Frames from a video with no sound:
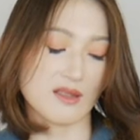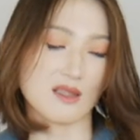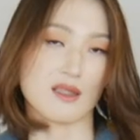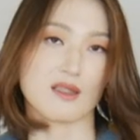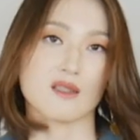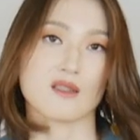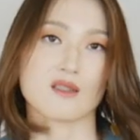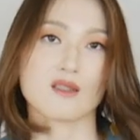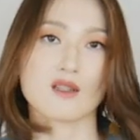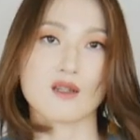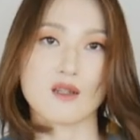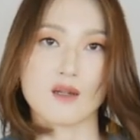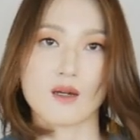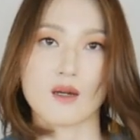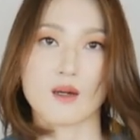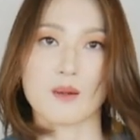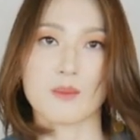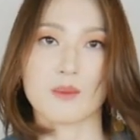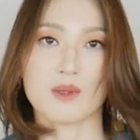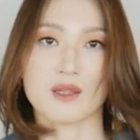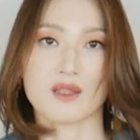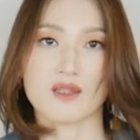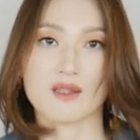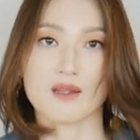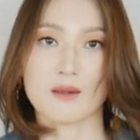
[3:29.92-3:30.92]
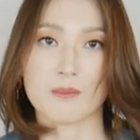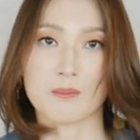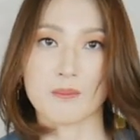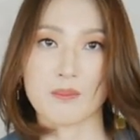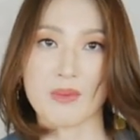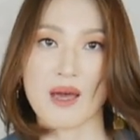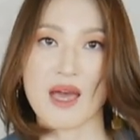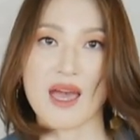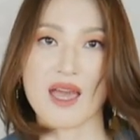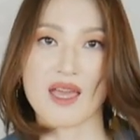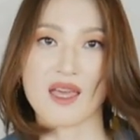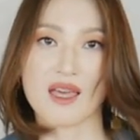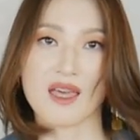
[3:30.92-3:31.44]
显得特别的
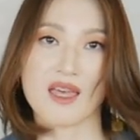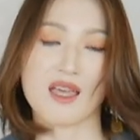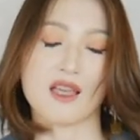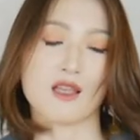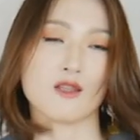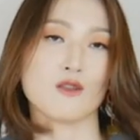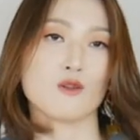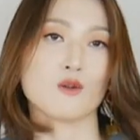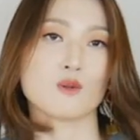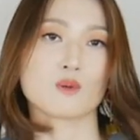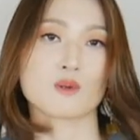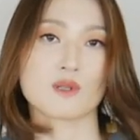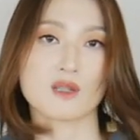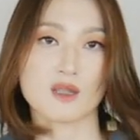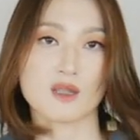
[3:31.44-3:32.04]
白，很有